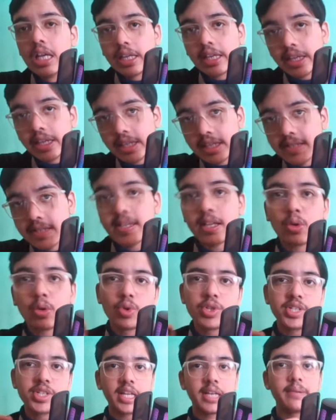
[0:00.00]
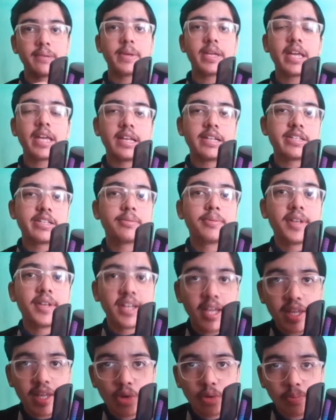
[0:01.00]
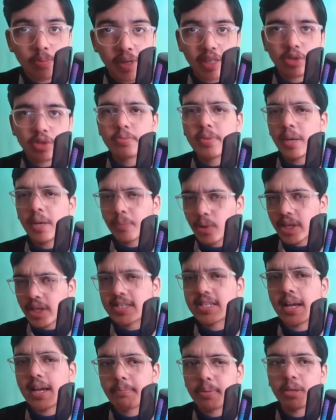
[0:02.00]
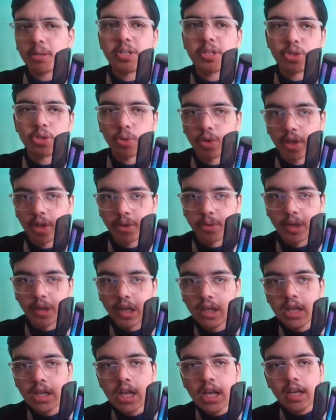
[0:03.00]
कि किसी कोर्स के लिए भी एलिजिबल नहीं नहीं हो पाया तो मैं आपको एग्जाम्पल भी शो करूंगा